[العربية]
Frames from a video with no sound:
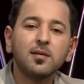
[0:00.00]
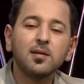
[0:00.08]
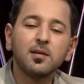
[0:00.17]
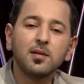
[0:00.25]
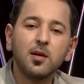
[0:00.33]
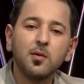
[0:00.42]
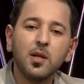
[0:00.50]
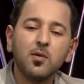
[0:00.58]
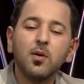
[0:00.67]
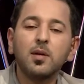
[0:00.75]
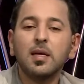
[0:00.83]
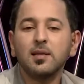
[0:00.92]
نوال
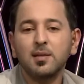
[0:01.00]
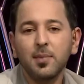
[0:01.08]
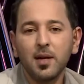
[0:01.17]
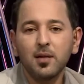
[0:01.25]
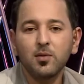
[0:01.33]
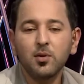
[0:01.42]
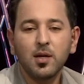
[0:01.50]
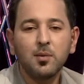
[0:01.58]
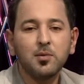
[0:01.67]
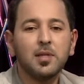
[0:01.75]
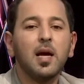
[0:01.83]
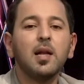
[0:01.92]
ولاعتبارات أخرى
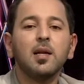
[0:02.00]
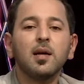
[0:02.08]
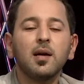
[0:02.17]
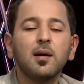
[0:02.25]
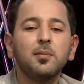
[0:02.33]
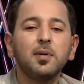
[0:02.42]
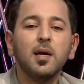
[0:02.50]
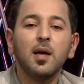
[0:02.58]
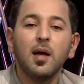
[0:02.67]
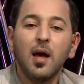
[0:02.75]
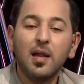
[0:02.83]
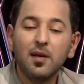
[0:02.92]
متعلقة
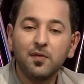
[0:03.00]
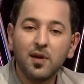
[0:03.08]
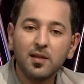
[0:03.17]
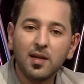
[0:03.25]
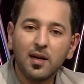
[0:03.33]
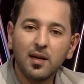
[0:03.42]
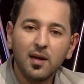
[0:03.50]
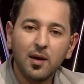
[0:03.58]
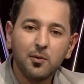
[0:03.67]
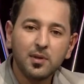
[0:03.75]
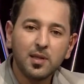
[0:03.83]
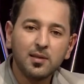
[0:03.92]
بالحفاظ على
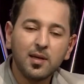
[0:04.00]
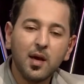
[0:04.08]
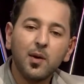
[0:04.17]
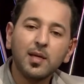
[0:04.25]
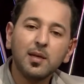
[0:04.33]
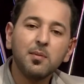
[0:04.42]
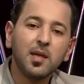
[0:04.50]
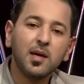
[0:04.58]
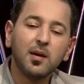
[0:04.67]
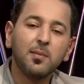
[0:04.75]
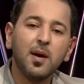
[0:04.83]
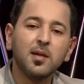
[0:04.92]
هويتها وعدم
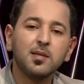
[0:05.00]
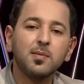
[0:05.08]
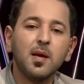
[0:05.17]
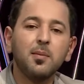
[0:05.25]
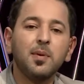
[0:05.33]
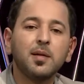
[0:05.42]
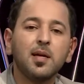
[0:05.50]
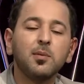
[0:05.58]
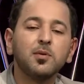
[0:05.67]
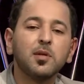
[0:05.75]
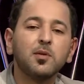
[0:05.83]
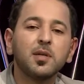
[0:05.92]
ذكر أسماء بعض
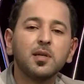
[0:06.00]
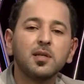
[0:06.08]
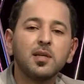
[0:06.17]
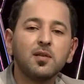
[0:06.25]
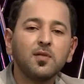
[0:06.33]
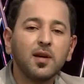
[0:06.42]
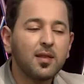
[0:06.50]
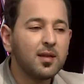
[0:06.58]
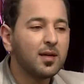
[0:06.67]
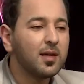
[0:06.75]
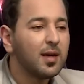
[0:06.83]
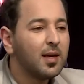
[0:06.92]
المتورطين في
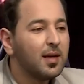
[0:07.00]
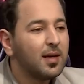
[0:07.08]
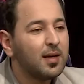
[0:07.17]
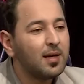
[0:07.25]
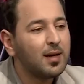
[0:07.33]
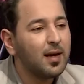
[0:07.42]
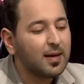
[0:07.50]
هذه آه،